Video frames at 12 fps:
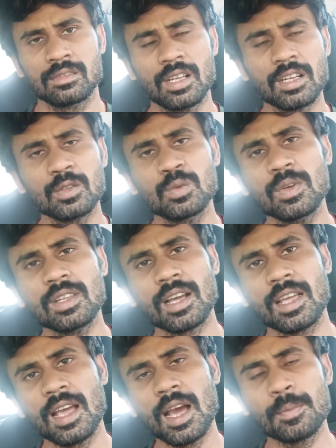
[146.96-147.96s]
దానికి
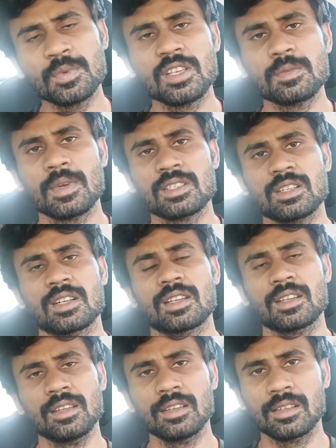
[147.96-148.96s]
నువ్వెందుకయ్యా అప్పు చేసి
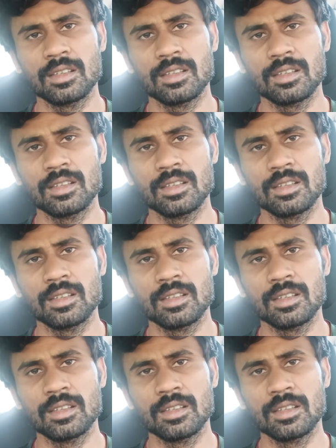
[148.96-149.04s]
పంచడానికి